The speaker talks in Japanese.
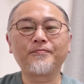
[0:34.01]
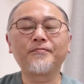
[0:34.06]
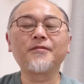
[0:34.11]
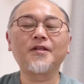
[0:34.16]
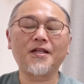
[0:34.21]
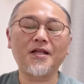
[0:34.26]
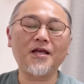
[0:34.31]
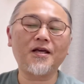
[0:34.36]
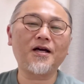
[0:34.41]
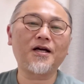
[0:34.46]

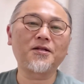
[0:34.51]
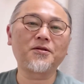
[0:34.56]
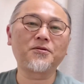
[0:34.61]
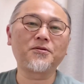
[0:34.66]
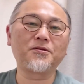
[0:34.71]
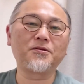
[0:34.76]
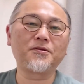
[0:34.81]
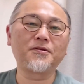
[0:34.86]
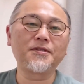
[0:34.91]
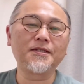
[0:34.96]
でね、あ
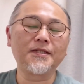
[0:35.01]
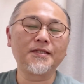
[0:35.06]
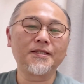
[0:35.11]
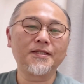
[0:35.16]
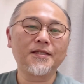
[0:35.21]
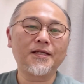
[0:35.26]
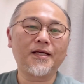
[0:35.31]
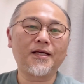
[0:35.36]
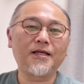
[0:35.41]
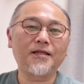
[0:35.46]
の、
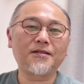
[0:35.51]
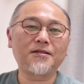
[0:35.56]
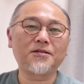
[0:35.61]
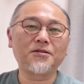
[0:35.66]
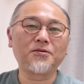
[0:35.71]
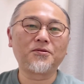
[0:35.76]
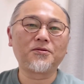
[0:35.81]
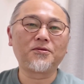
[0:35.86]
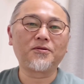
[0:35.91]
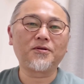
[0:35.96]
えっ
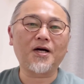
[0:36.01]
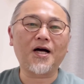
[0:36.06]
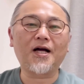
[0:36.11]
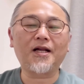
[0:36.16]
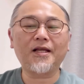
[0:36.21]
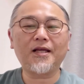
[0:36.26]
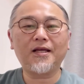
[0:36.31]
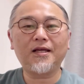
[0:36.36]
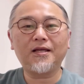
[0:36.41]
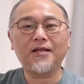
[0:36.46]
と、あ
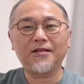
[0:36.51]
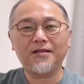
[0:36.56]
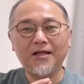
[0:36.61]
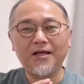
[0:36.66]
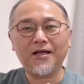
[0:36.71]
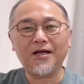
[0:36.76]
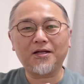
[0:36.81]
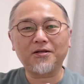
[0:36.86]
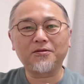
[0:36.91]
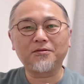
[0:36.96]
れ
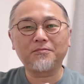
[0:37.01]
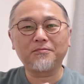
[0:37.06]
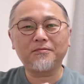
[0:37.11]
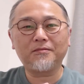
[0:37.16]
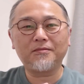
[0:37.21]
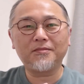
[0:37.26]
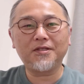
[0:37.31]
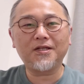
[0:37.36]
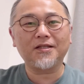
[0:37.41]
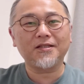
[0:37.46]
ね、あの、
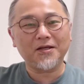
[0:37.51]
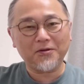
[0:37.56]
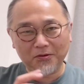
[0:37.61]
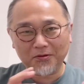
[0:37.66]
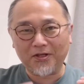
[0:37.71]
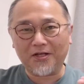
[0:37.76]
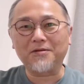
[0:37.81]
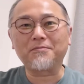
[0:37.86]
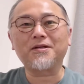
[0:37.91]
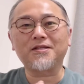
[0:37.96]
やったこと
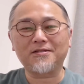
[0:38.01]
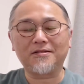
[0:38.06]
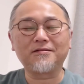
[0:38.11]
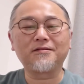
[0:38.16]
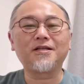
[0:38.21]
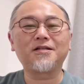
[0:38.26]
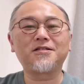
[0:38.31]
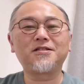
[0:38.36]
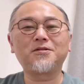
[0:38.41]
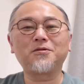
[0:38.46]
あります
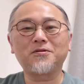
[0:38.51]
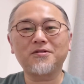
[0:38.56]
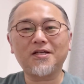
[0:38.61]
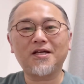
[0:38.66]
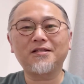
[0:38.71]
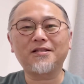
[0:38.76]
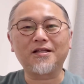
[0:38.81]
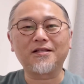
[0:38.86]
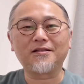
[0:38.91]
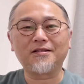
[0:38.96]
で、自動
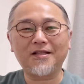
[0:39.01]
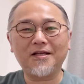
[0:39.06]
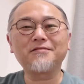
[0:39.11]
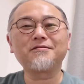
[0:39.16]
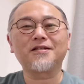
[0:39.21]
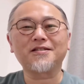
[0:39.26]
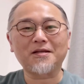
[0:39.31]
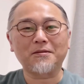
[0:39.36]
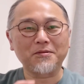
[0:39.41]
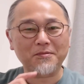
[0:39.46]
採点
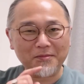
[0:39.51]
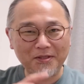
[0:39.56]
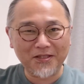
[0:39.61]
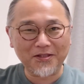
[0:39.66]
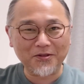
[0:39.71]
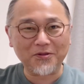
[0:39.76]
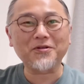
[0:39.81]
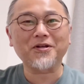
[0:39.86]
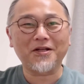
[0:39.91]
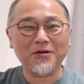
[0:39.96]
で
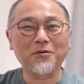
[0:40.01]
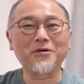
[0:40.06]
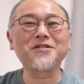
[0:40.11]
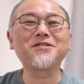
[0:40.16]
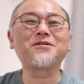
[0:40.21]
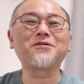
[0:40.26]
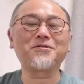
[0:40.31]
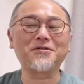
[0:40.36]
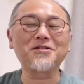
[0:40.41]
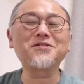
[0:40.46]
サブミットとかね、押す
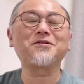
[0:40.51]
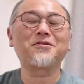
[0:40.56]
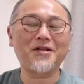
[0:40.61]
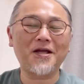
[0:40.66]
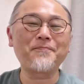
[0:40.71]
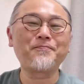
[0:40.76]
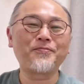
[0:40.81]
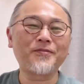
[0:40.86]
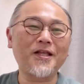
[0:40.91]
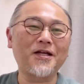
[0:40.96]
と、押すと
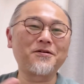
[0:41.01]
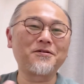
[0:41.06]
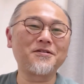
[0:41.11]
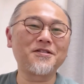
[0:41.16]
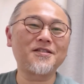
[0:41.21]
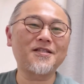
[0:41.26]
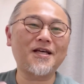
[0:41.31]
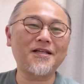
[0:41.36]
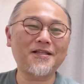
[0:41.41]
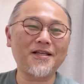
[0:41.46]
ね、あの、
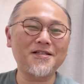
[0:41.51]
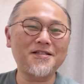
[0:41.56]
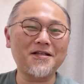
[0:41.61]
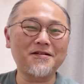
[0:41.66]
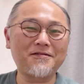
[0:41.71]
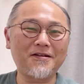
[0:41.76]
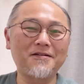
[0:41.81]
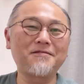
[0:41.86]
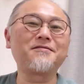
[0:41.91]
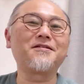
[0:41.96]
採点して
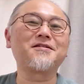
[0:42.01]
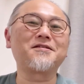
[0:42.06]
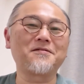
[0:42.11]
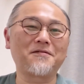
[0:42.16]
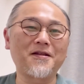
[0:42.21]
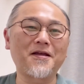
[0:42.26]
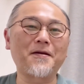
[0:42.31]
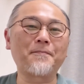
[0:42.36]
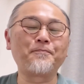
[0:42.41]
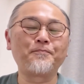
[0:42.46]
くれるんですよ
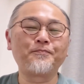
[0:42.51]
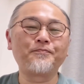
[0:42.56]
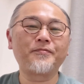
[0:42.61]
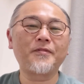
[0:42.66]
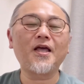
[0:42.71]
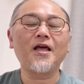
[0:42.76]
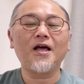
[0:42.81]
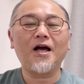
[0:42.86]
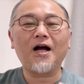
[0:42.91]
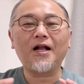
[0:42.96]
ね。
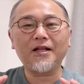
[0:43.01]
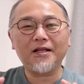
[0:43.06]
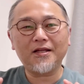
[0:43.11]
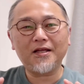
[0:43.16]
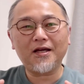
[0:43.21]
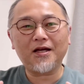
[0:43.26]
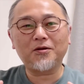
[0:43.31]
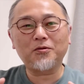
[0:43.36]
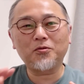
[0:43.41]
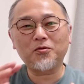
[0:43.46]
で、あれ
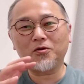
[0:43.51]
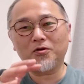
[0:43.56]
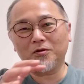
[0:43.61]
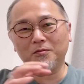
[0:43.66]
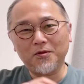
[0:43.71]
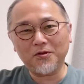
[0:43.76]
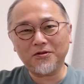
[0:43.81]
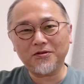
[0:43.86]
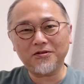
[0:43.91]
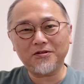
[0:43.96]
ね、あの、項
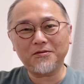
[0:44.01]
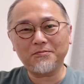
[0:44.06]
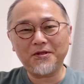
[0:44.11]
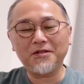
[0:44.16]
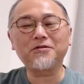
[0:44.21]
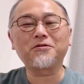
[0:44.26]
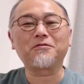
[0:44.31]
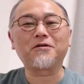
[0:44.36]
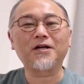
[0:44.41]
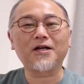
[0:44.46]
目見
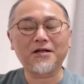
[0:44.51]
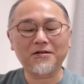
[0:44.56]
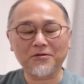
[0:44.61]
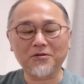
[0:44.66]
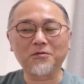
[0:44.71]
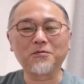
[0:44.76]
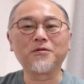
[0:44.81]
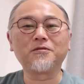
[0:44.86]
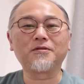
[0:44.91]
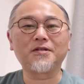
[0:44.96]
るとわかると
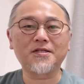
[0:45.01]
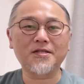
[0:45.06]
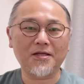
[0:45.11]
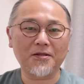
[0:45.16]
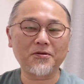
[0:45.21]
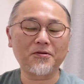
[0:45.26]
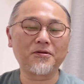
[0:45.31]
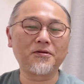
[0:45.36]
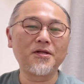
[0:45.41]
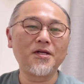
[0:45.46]
思うんですけ
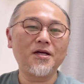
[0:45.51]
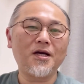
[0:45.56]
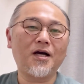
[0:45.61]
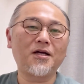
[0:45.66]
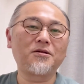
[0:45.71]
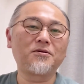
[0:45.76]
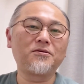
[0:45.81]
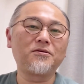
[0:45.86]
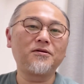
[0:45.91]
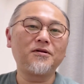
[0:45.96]
ど、あ
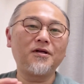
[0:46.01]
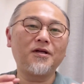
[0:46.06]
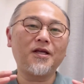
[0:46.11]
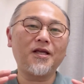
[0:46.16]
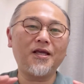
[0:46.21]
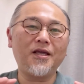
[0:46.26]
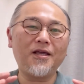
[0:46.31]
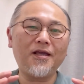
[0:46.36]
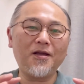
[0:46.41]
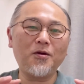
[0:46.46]
の、
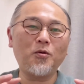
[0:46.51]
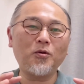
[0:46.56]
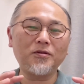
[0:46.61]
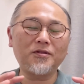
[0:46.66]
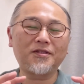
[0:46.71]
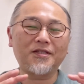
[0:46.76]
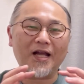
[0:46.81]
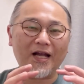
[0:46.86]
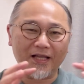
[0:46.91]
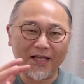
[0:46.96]
英語
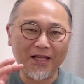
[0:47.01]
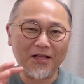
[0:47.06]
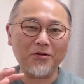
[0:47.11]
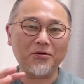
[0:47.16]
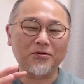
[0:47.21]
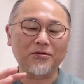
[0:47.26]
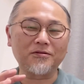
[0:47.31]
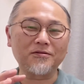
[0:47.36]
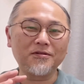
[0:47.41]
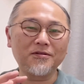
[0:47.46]
だけ
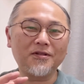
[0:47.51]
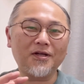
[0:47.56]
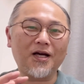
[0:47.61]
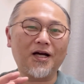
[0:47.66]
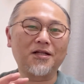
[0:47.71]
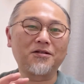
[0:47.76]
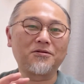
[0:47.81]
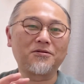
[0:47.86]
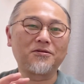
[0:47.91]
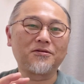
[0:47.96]
の、
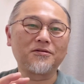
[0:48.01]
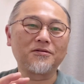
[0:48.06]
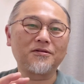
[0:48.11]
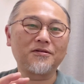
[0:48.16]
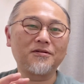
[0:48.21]
あの、